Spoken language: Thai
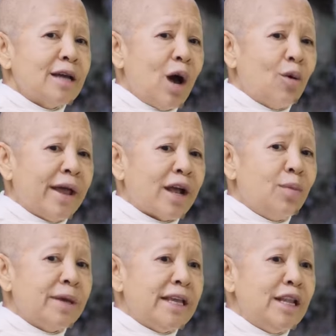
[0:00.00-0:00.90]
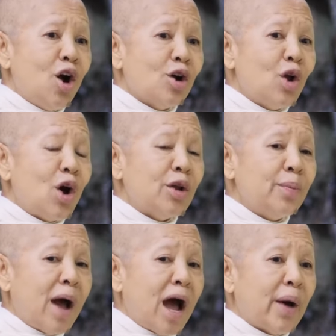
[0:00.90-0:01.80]
อเอาอะไรเข้าไปกินในห้องนอนหรือ
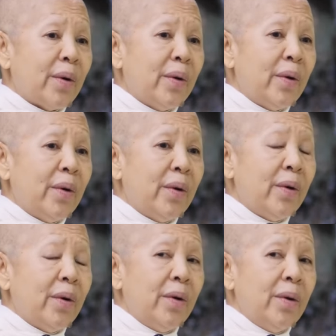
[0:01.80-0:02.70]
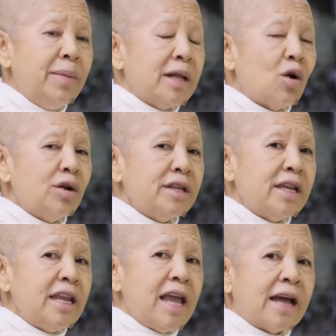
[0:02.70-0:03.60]
เปล่าเหมือนคน
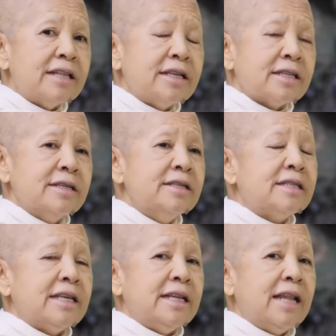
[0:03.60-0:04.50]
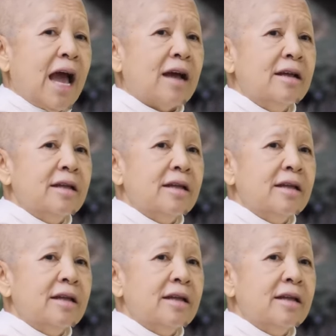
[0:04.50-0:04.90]
ที่เนี่ยจะถือศีลน่ะ